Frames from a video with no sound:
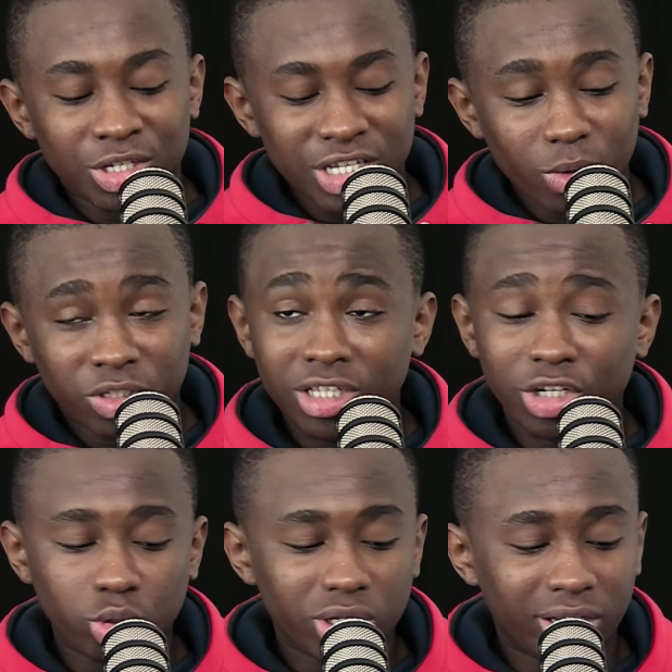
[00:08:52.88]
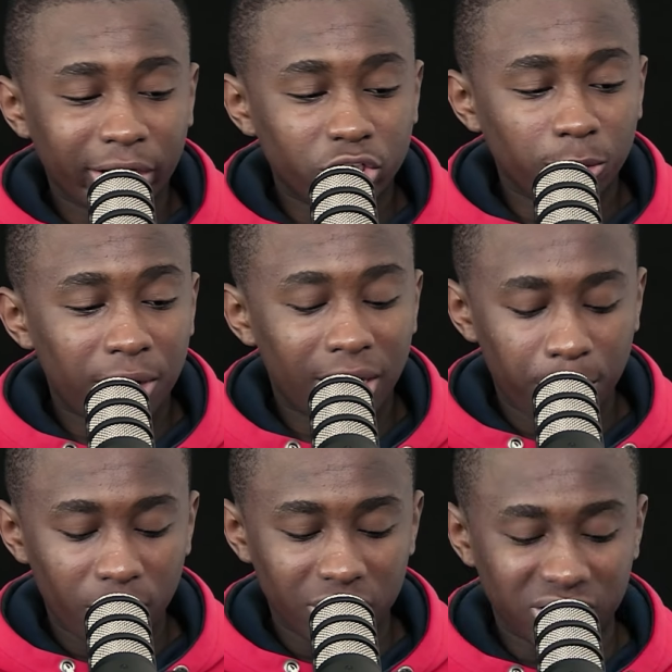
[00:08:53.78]
Il y a aussi des choses intéressantes par
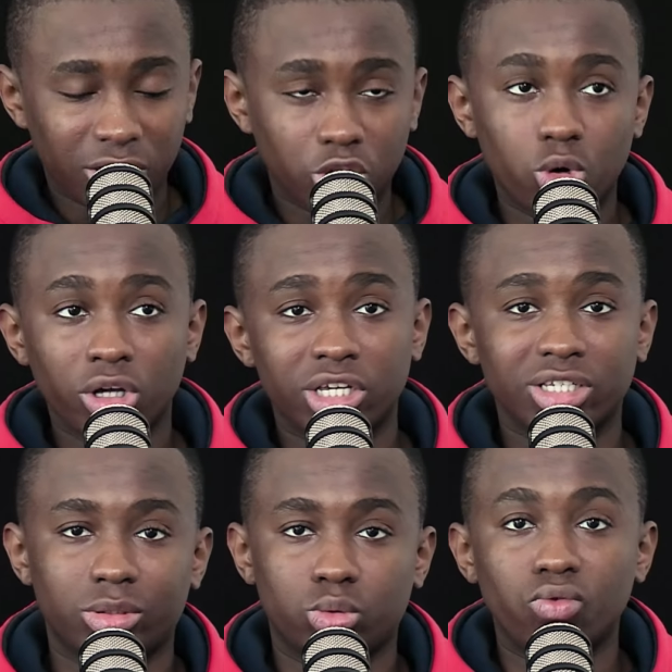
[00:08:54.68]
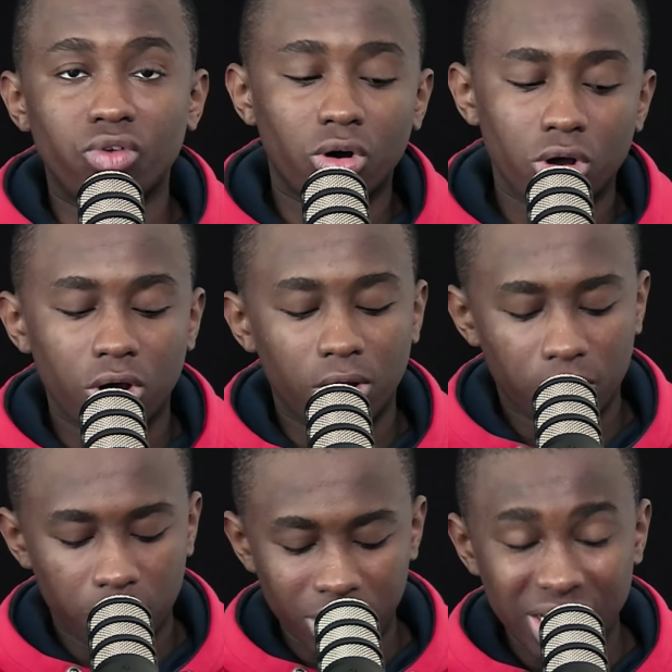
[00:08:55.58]
rapport à un certain joueur qui est souvent
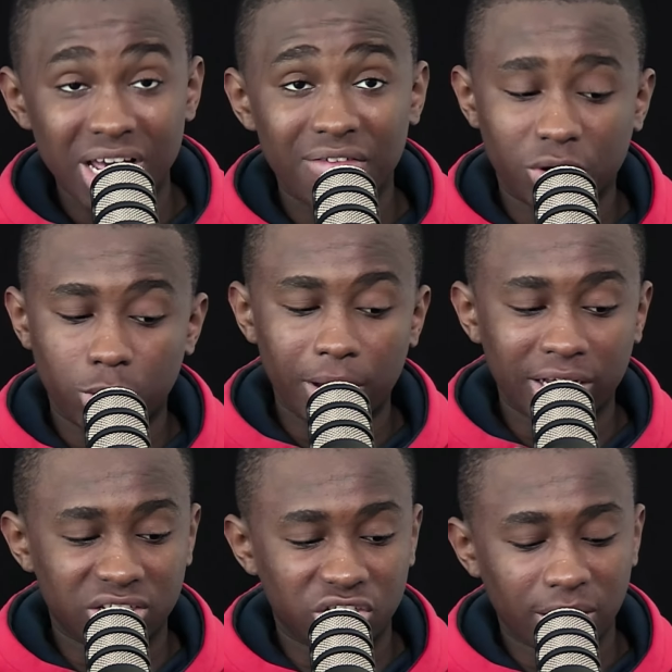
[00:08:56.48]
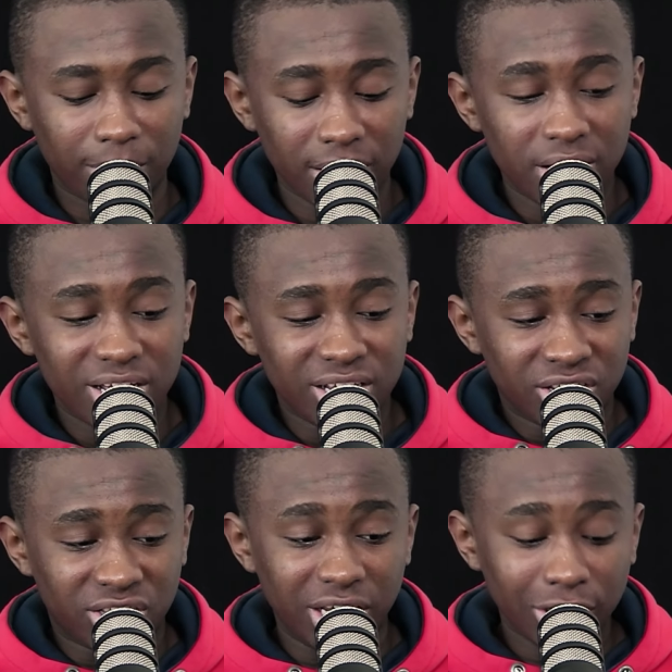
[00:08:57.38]
lié avec le Paris Saint-Germain. C'est